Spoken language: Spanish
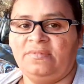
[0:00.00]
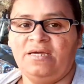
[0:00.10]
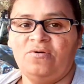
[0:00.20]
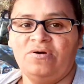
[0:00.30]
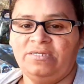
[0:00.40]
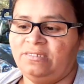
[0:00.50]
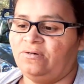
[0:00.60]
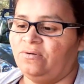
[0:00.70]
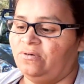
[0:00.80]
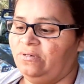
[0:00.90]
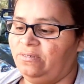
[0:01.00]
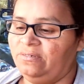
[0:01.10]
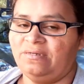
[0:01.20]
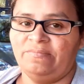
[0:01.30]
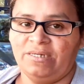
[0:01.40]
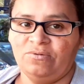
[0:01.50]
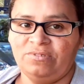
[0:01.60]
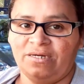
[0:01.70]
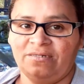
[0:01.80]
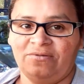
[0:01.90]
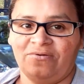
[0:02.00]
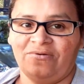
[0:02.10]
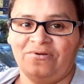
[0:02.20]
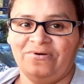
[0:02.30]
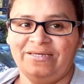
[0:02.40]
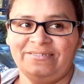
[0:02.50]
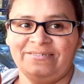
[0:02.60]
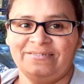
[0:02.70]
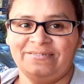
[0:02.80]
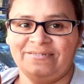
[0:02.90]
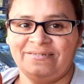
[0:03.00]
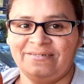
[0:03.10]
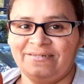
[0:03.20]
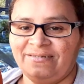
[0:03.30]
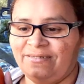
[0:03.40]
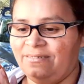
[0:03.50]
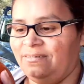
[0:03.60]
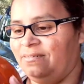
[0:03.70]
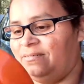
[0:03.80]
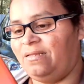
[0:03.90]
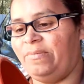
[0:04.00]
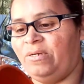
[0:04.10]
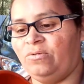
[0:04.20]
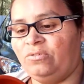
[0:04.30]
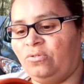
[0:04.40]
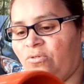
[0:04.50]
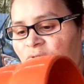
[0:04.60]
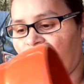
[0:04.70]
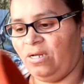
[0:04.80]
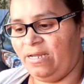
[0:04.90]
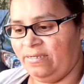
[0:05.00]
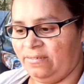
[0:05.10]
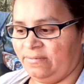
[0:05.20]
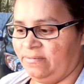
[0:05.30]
Tengo este color. Me gustan estos colores. Esta me costó dos dólares.